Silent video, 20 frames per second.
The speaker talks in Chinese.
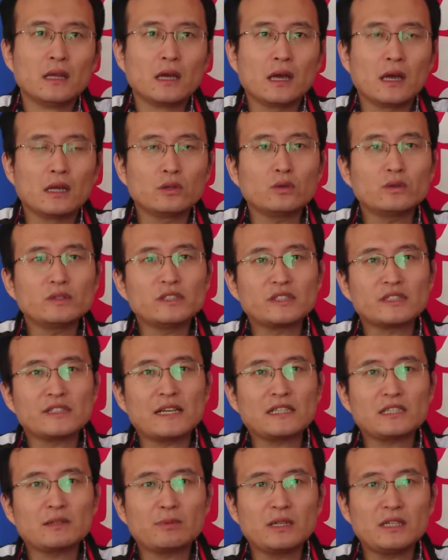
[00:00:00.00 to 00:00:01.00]
很多人实
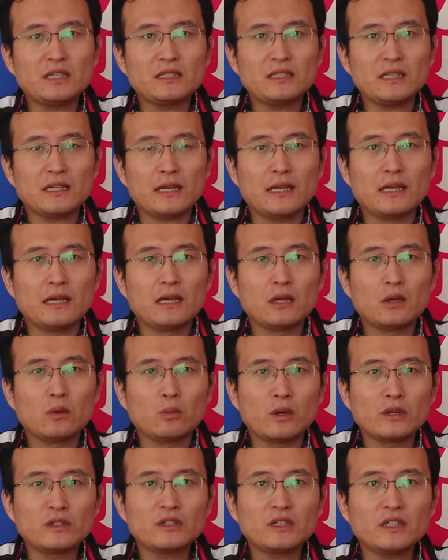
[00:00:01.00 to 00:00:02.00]
在是不理解
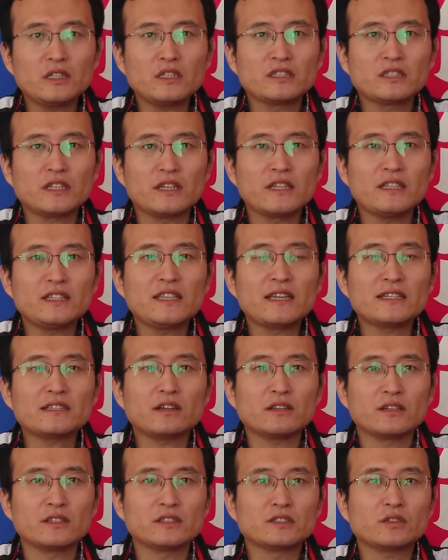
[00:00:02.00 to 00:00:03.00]
王哲林与陈真坚
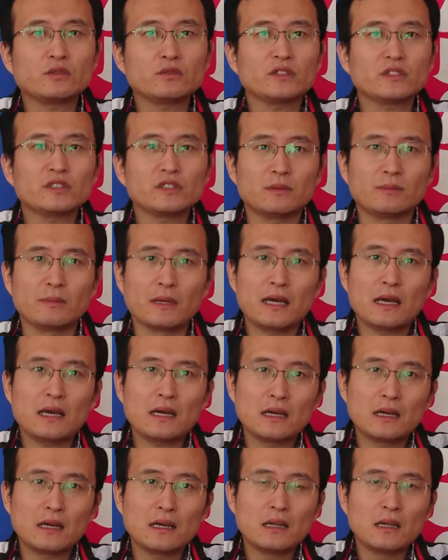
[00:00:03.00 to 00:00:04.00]
这两人究竟是怎么
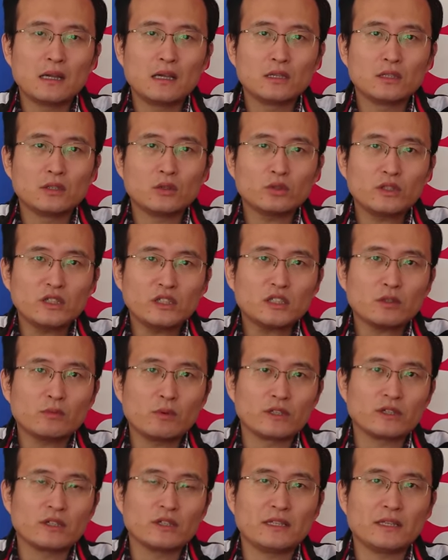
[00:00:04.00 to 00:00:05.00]
了，尤其是
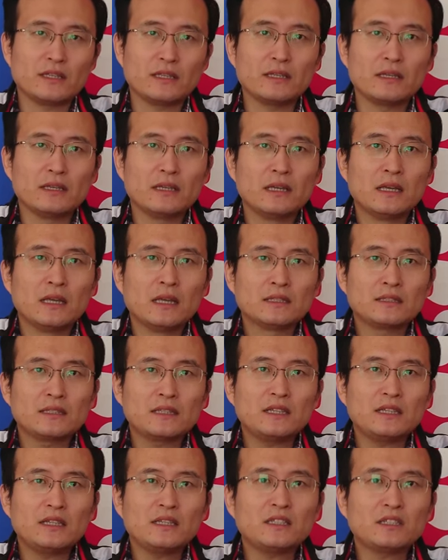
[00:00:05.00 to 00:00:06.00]
王哲林，在
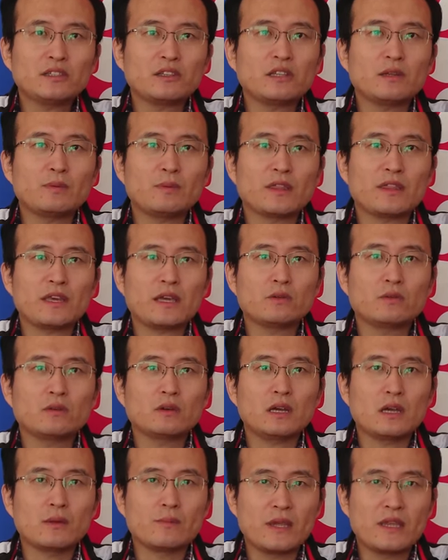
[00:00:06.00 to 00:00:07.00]
第一阶段的比赛中，
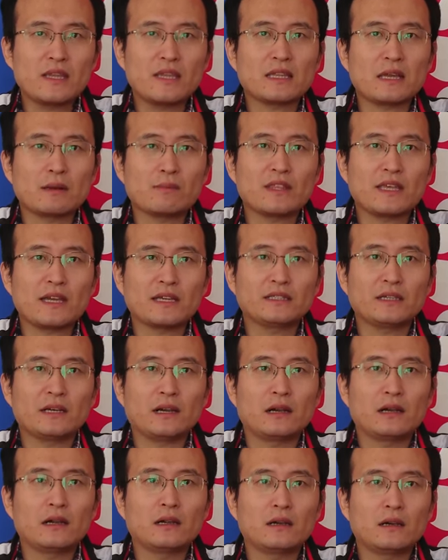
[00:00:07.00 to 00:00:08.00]
很明显他不在线
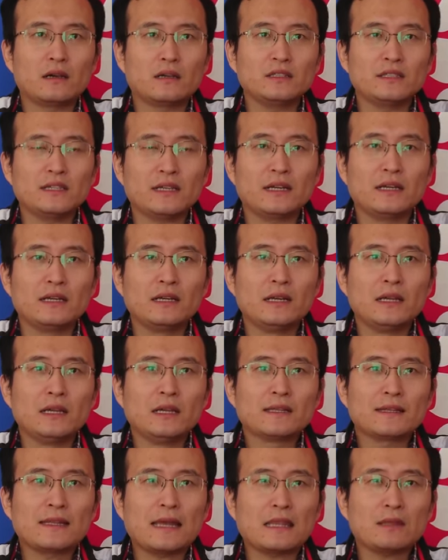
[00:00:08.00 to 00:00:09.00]
儿，而且
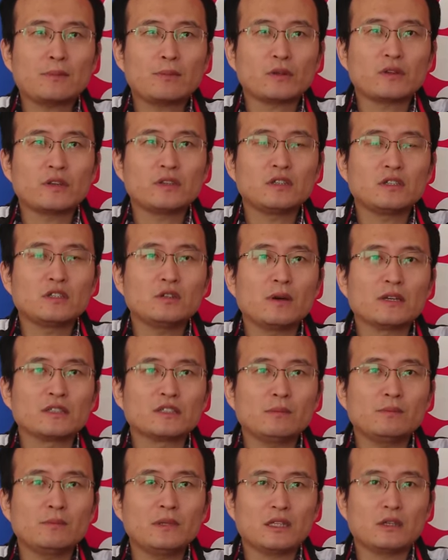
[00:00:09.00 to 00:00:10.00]
他的表现与以往
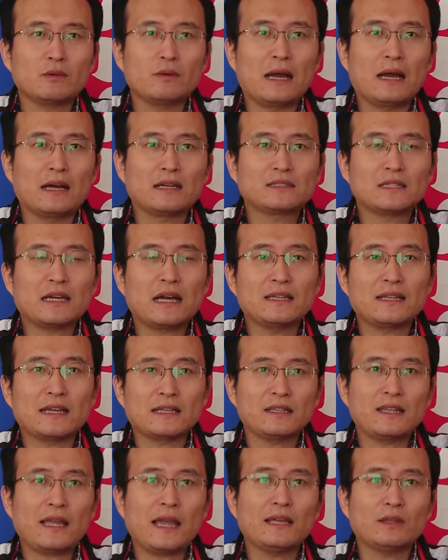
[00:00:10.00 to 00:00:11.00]
相比的话，差的
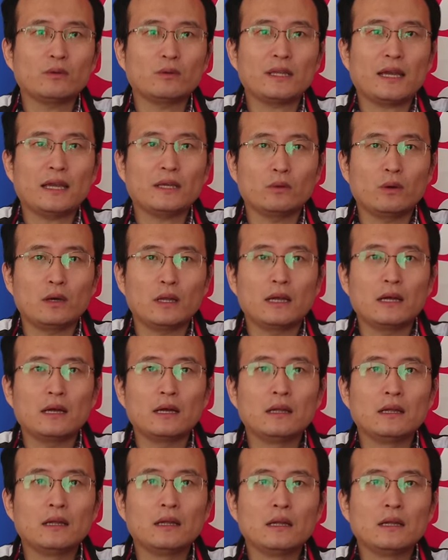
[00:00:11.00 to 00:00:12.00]
太多太多了。
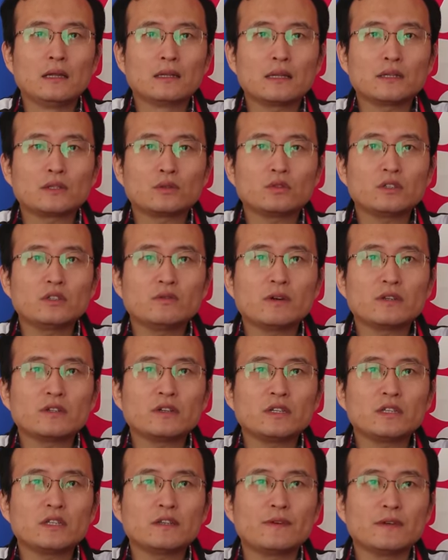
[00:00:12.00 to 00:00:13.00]
但熟悉王哲
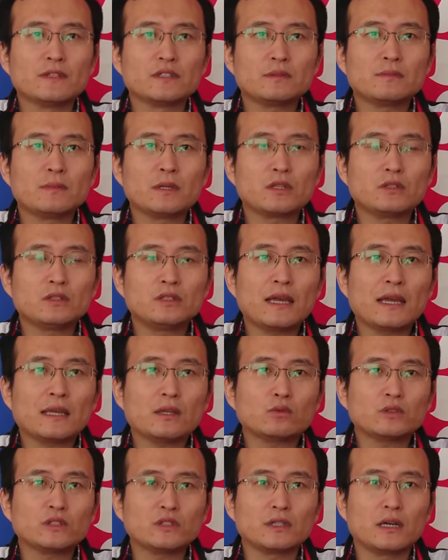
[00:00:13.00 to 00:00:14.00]
林的粉丝们应该
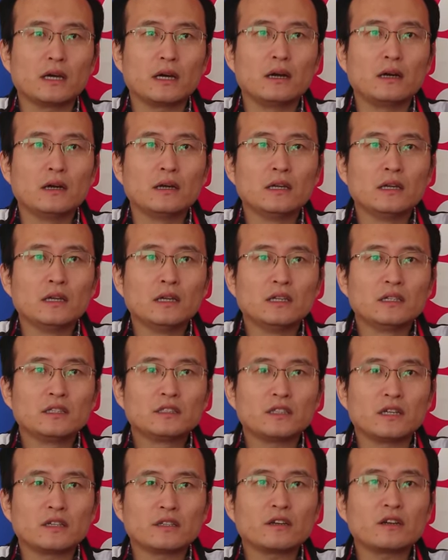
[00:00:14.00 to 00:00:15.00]
都知道。
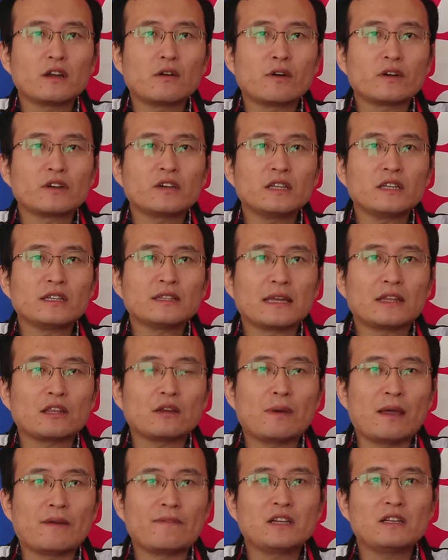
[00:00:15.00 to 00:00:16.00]
想要让王哲林达到
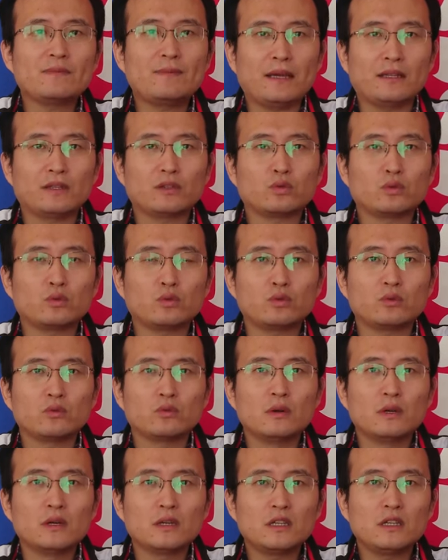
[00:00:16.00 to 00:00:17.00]
百分之百的输
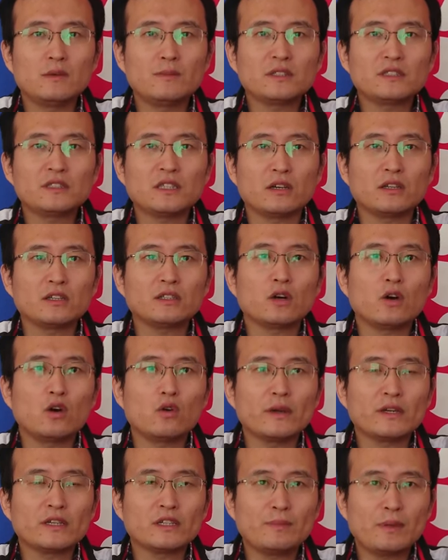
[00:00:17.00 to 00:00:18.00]
出，一名强力的后
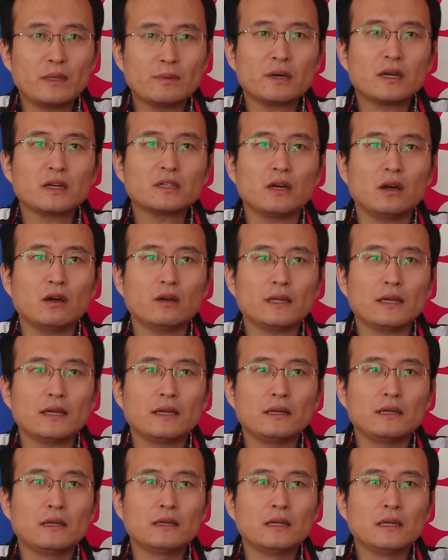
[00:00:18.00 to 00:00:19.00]
卫是必不可少的。
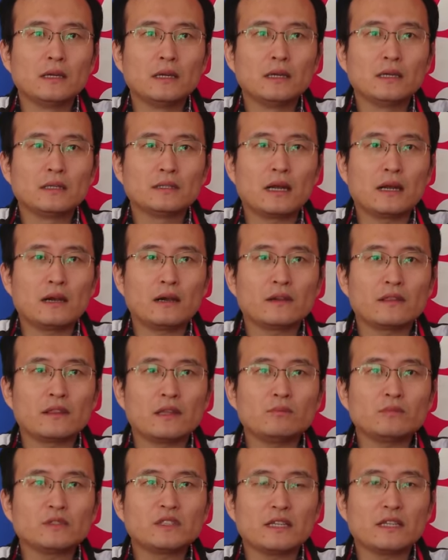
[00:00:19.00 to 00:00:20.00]
然而，
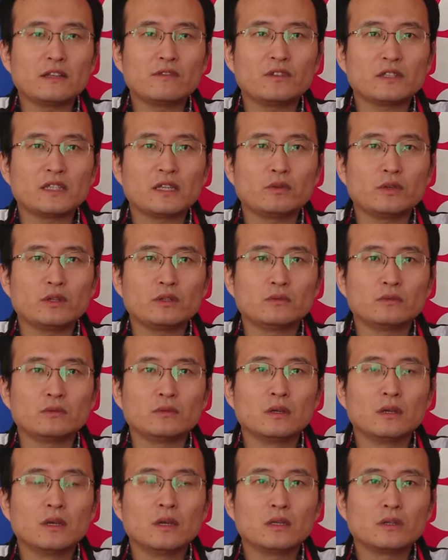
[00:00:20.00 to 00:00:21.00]
在目前的福建队
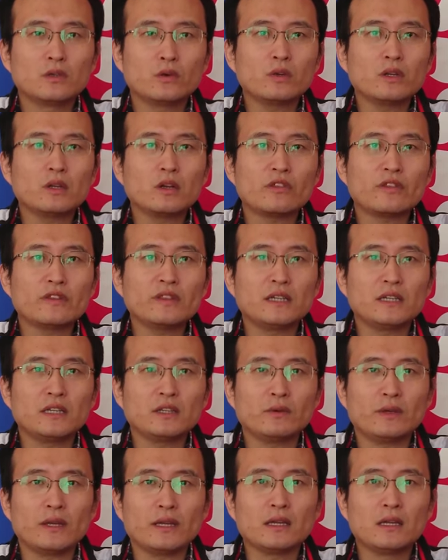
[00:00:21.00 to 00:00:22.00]
中，由于劳森的离
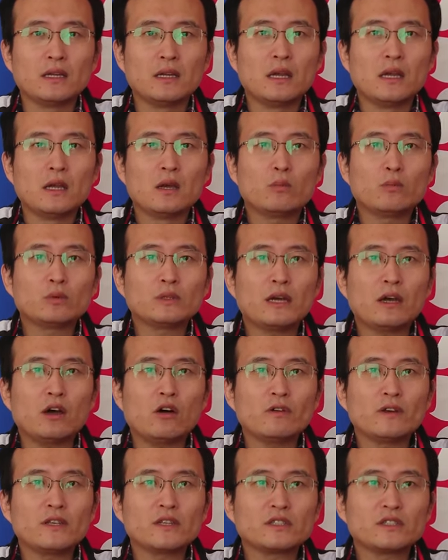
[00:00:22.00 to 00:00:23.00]
队，目前
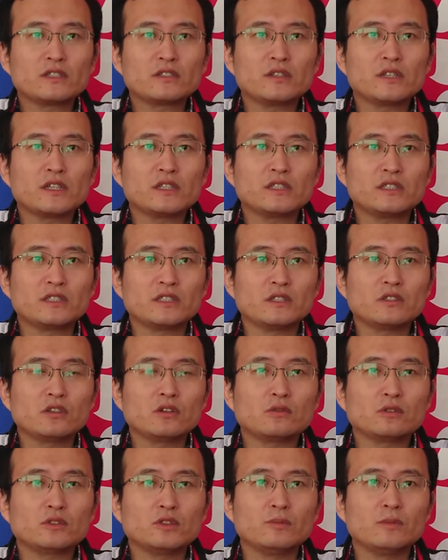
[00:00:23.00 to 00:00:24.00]
后卫的职责也只能
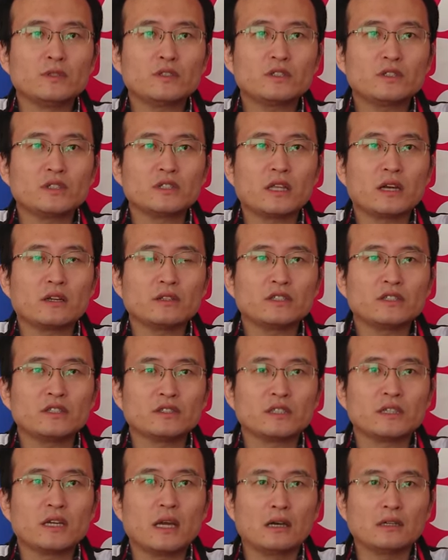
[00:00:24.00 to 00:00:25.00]
由徐明志与汤杰等
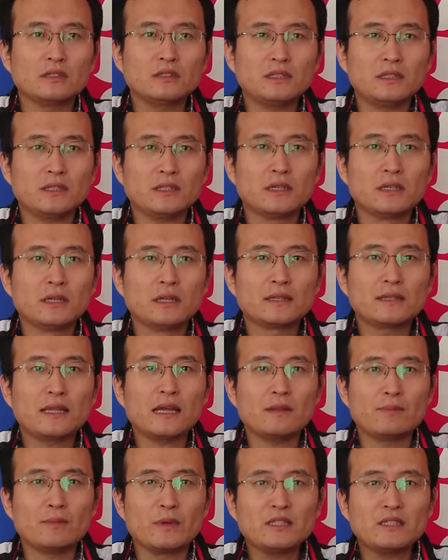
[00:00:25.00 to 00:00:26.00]
人扛起。
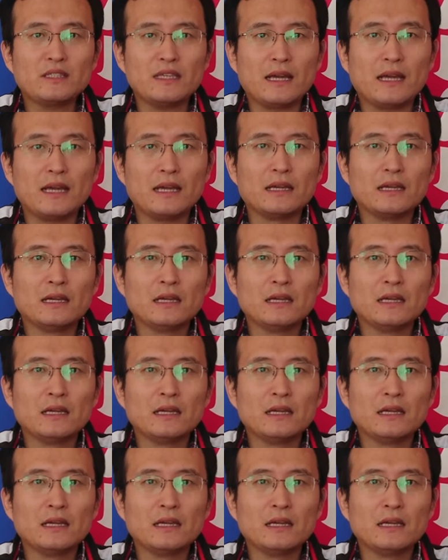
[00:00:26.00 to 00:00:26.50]
但很明显，